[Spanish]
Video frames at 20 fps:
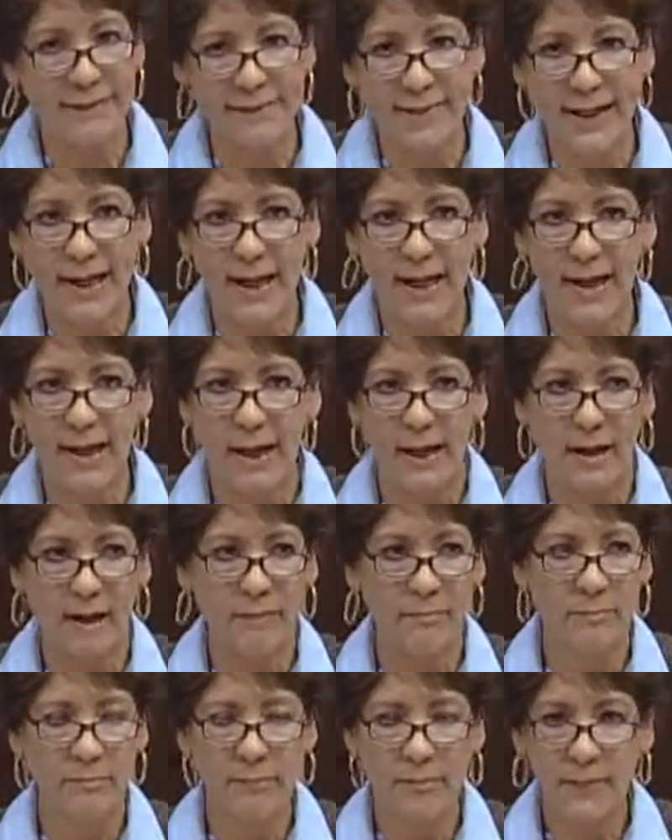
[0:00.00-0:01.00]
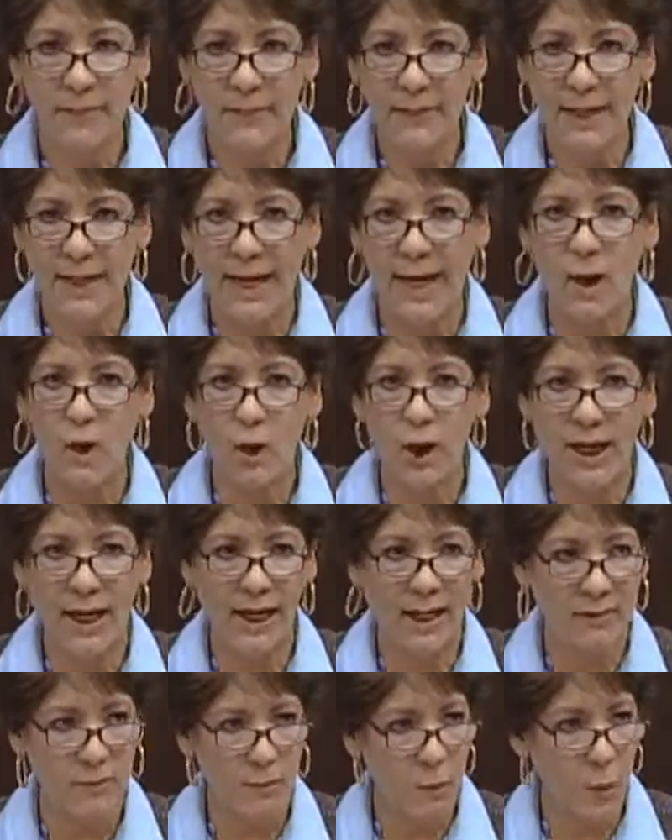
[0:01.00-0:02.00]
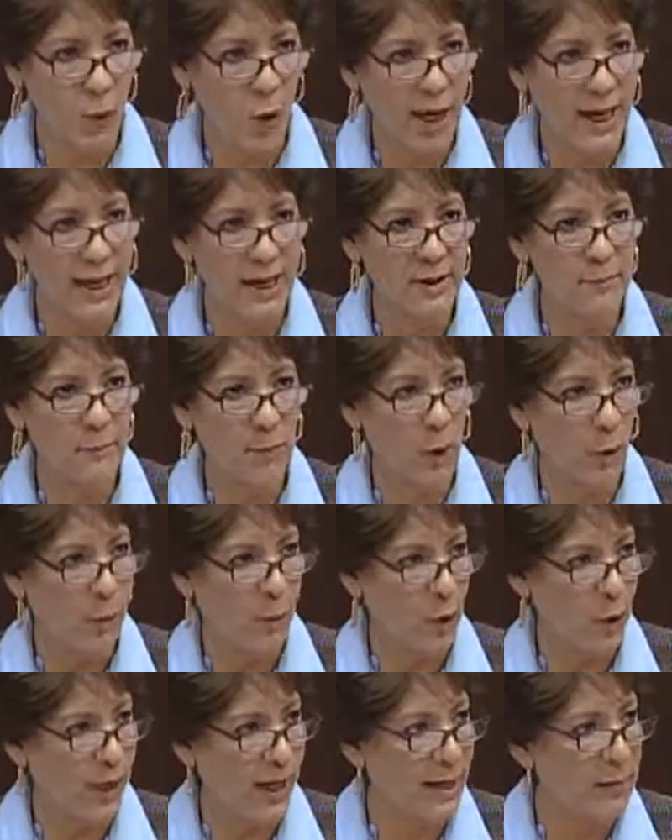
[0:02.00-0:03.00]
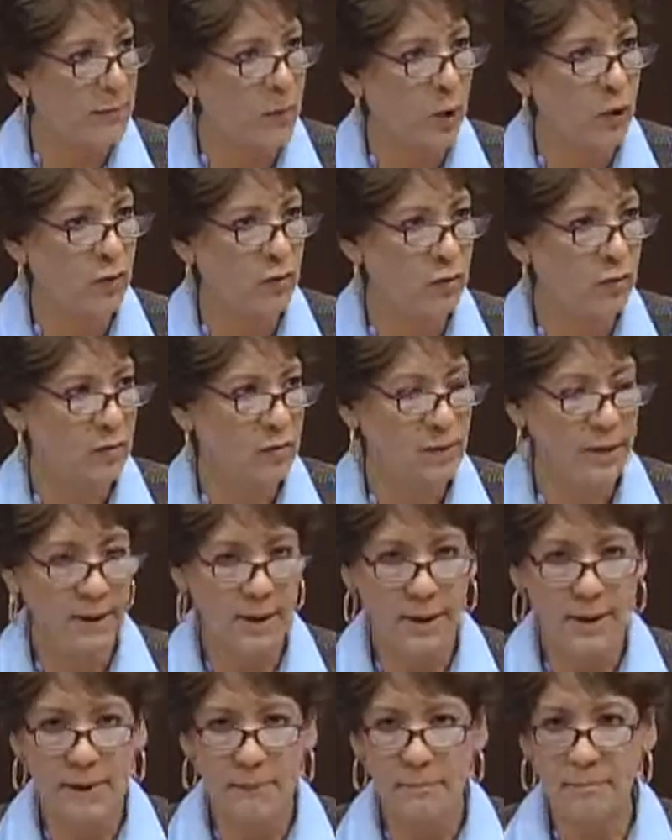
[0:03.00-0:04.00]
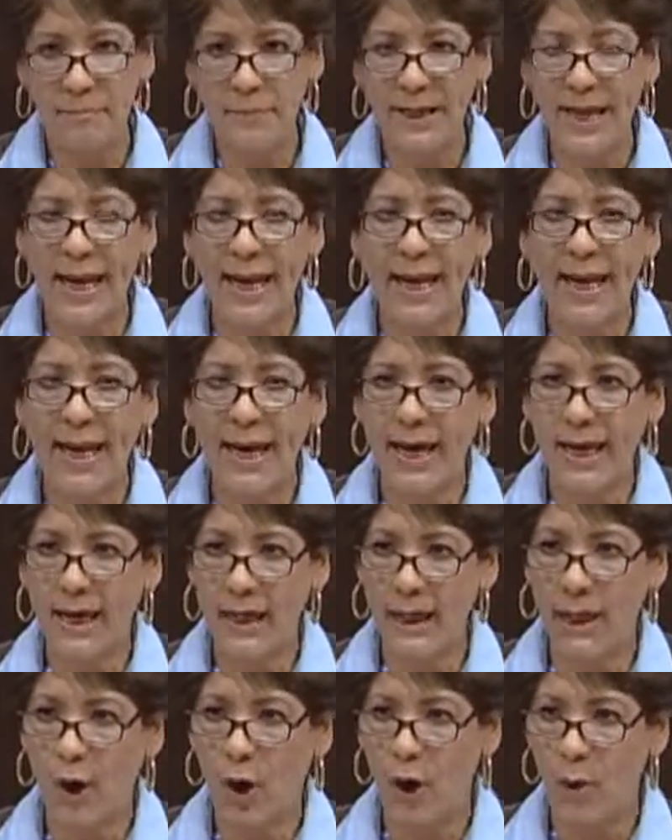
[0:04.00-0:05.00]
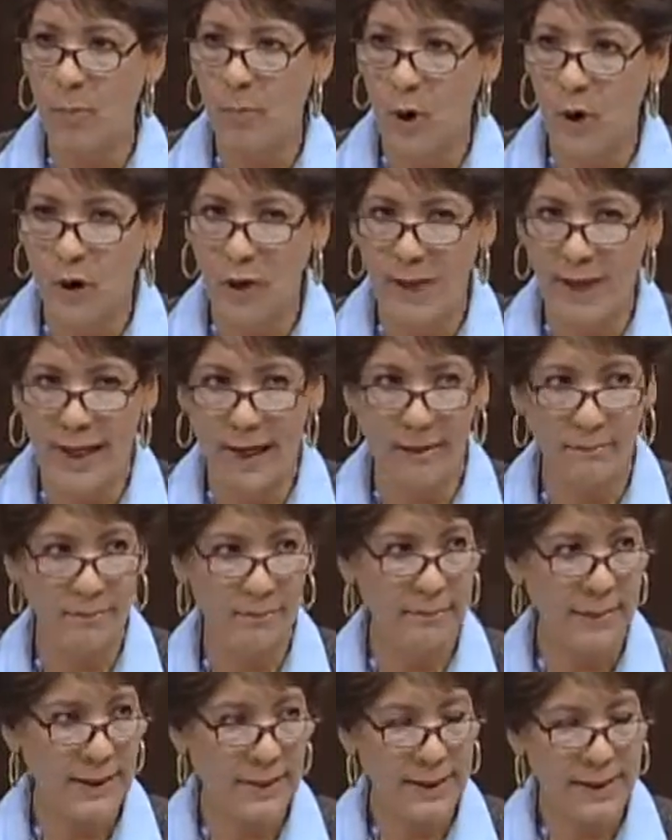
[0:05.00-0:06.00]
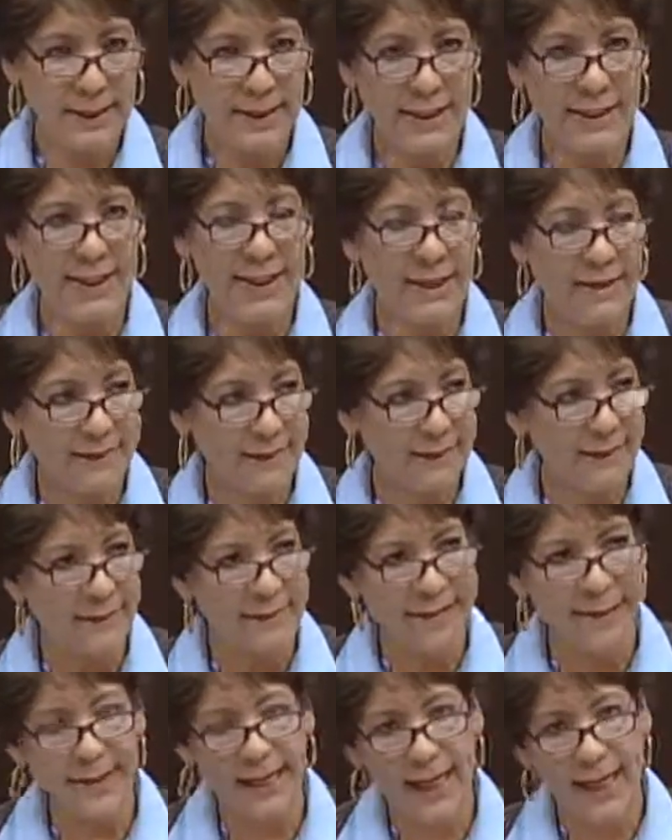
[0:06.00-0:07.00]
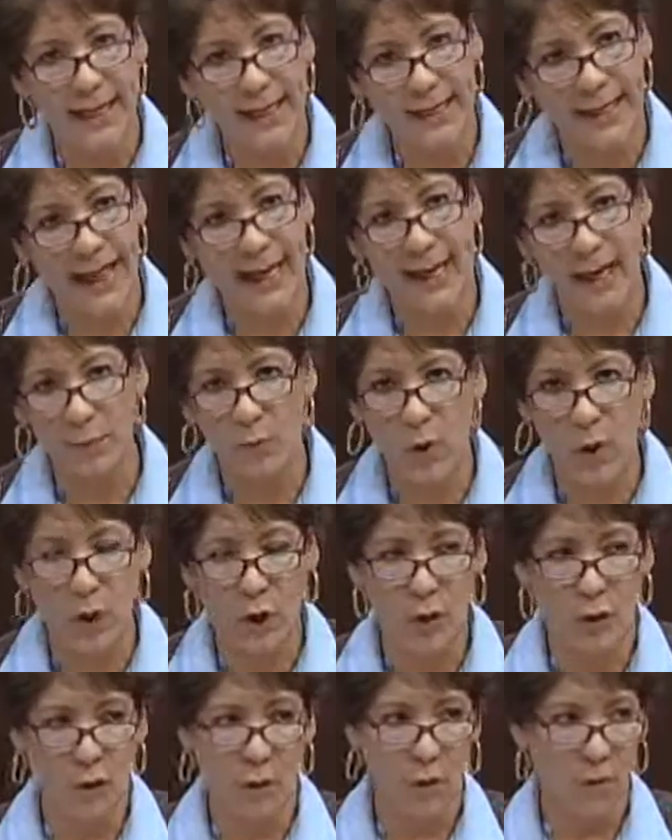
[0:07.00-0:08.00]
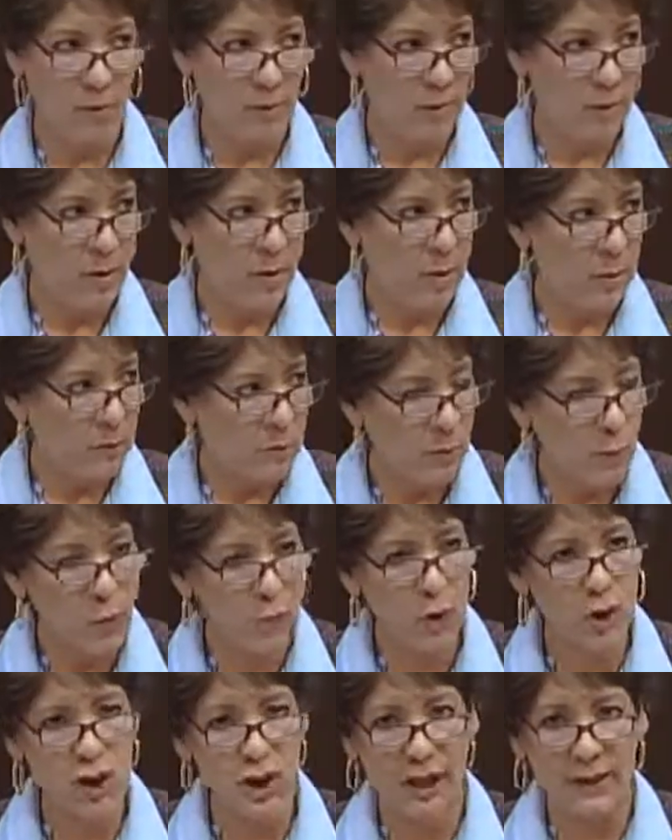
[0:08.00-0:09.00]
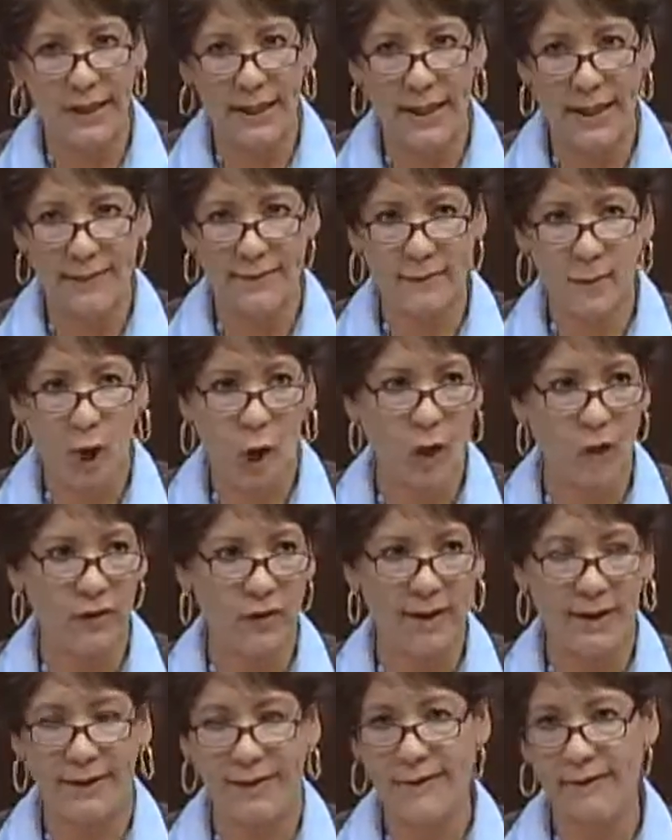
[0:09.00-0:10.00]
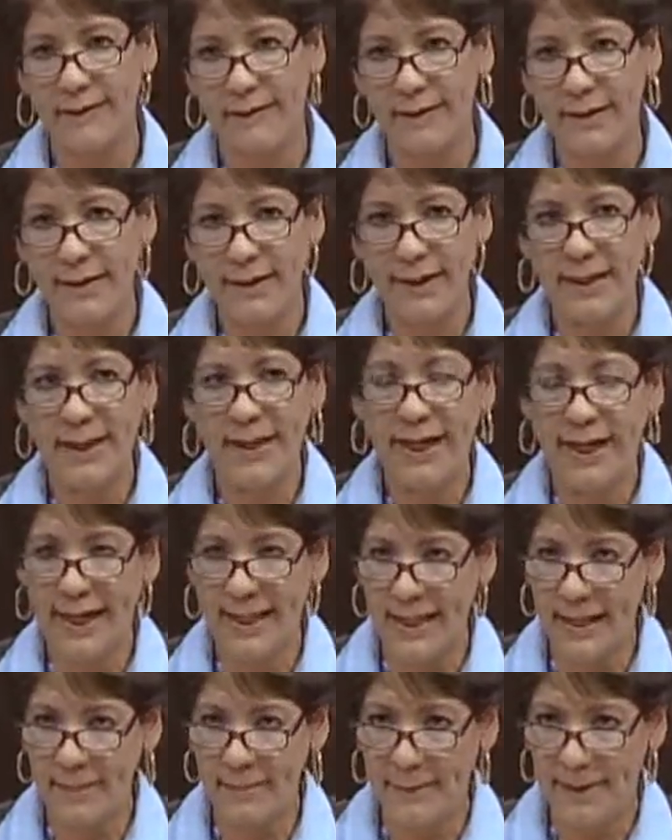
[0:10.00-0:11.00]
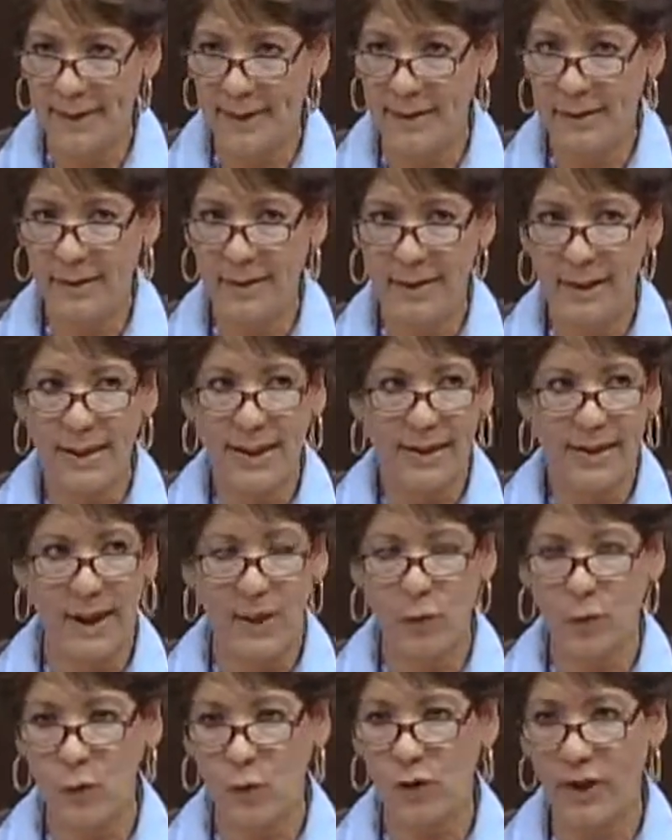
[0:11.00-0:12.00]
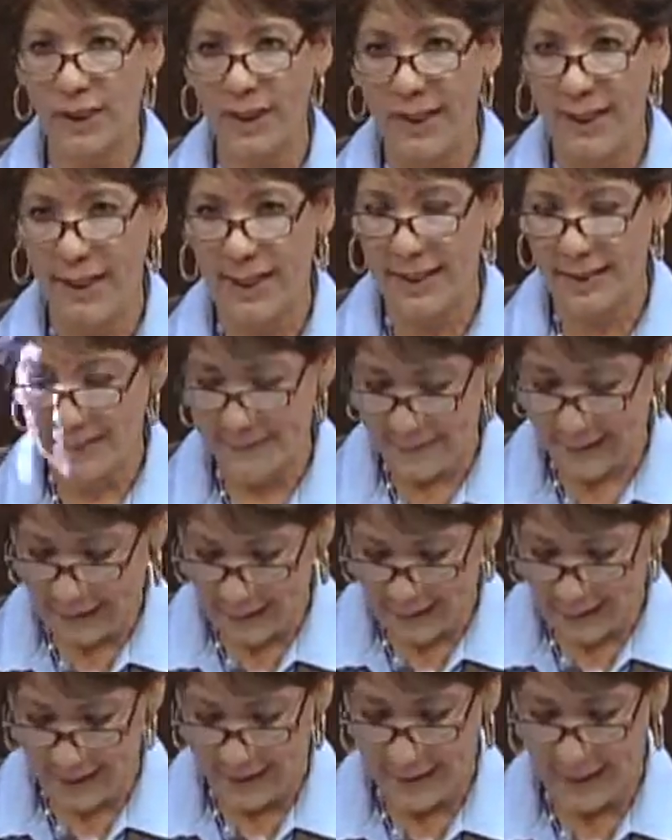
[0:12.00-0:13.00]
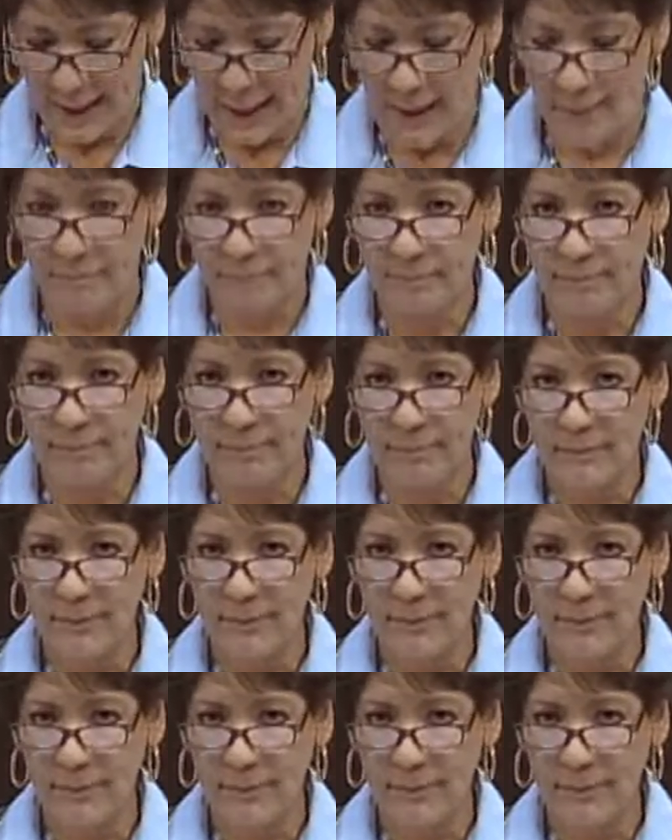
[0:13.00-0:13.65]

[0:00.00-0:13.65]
pareciera que lo que las mujeres proponemos viene e incomoda y necesita quedar a modo muchas de las cosas que deben de suceder en esta agenda.